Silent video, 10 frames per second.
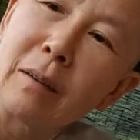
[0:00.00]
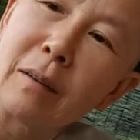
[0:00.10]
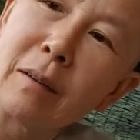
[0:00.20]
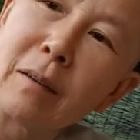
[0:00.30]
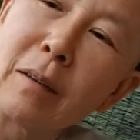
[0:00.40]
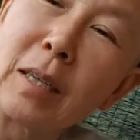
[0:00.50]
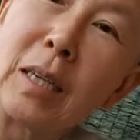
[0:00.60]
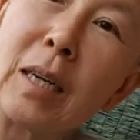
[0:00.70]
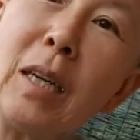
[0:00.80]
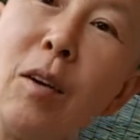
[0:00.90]
예,
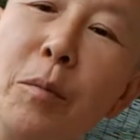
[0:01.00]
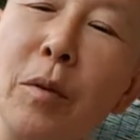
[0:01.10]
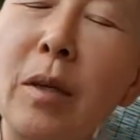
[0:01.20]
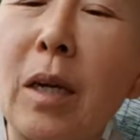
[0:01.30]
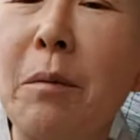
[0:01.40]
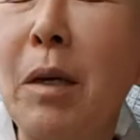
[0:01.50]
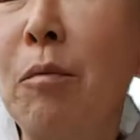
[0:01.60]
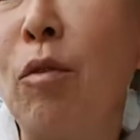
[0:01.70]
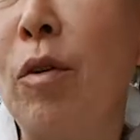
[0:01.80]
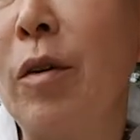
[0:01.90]
시간이 없는 사람이야
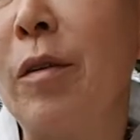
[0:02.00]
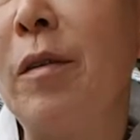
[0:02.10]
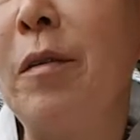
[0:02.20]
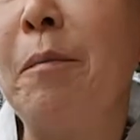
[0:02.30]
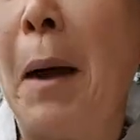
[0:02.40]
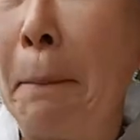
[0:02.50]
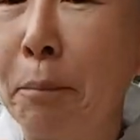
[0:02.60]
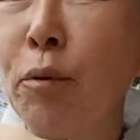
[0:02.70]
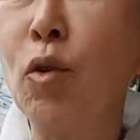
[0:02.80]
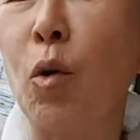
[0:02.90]
물론
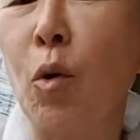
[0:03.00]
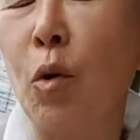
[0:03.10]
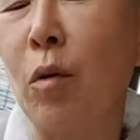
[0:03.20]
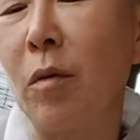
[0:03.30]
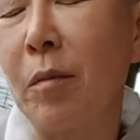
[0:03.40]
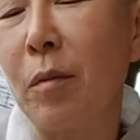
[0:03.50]
바쁘죠